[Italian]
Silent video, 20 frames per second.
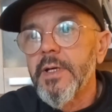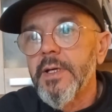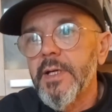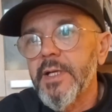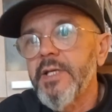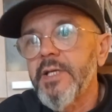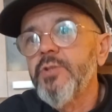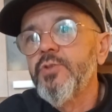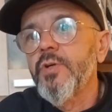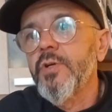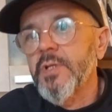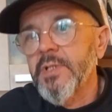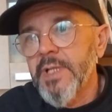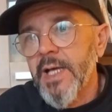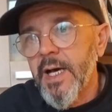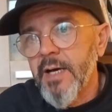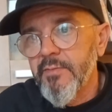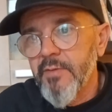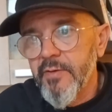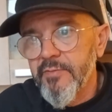
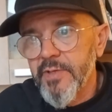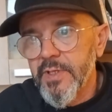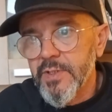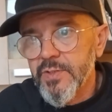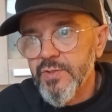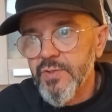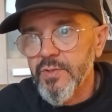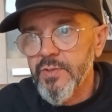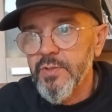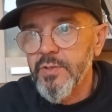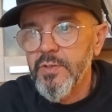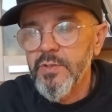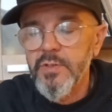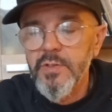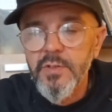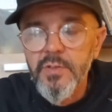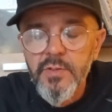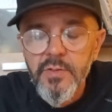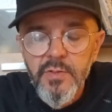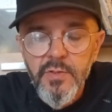ritornava
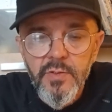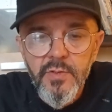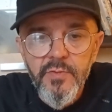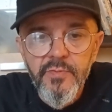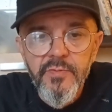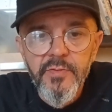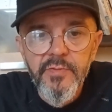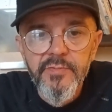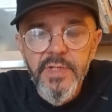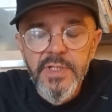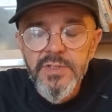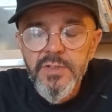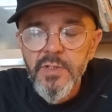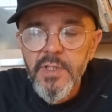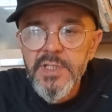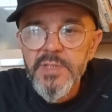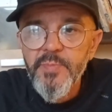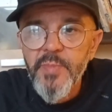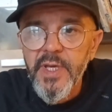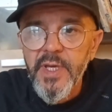verso, verso,
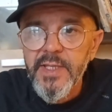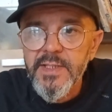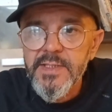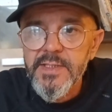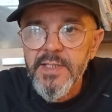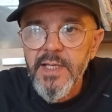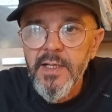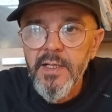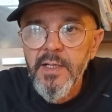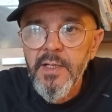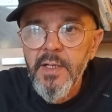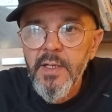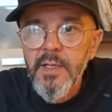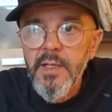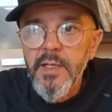la Spezia